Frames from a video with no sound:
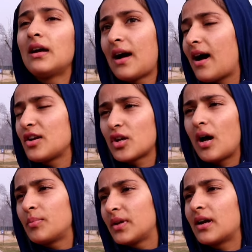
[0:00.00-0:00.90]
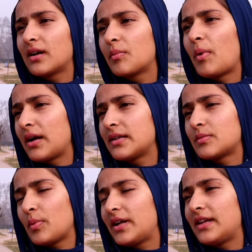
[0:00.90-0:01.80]
काश आपने अगर
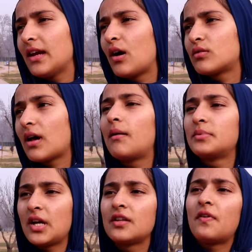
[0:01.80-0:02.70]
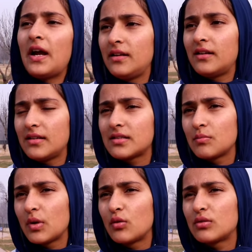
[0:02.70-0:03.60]
पार्टिसिपेट किया होता आप शायद फाइनलिस्ट
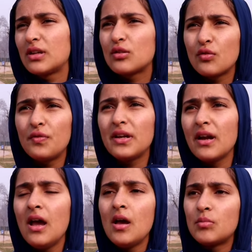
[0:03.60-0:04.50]
लिस्ट में होते तो फिर